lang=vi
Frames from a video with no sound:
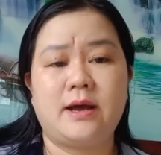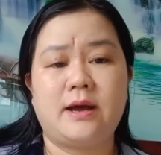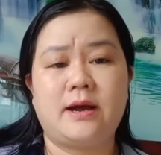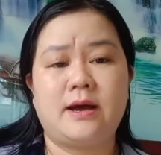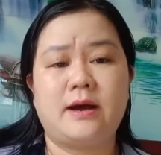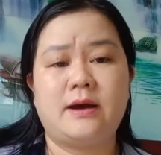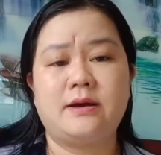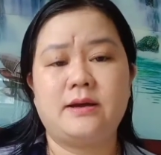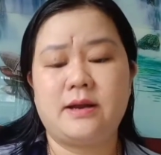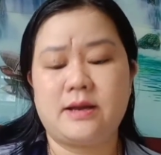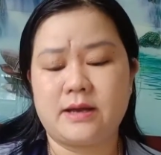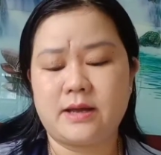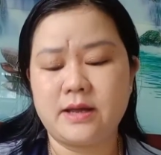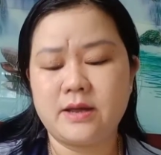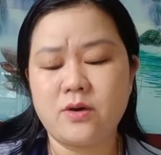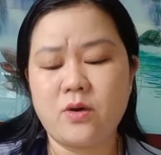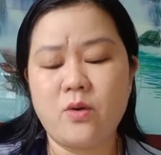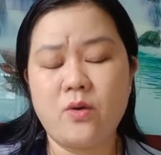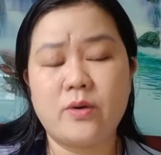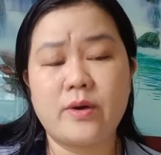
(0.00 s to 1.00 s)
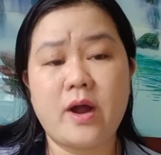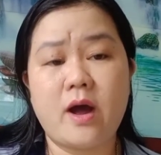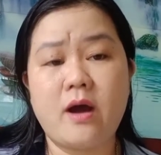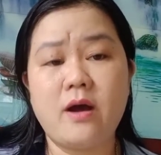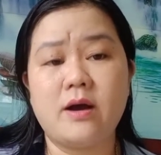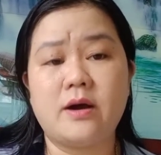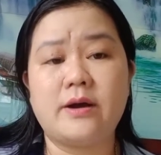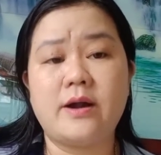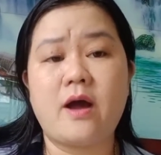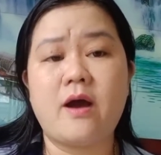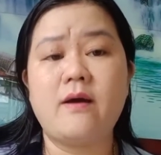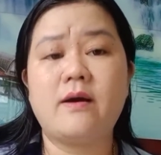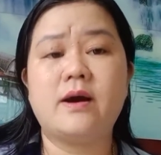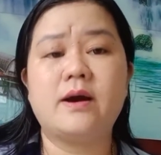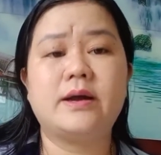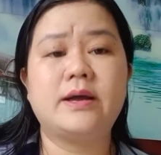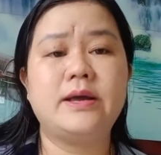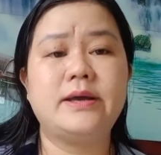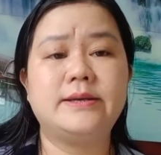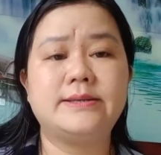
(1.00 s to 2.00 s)
à, là cái cô đó ở đó
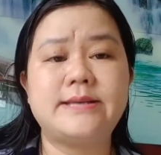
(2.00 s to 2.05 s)
ở kia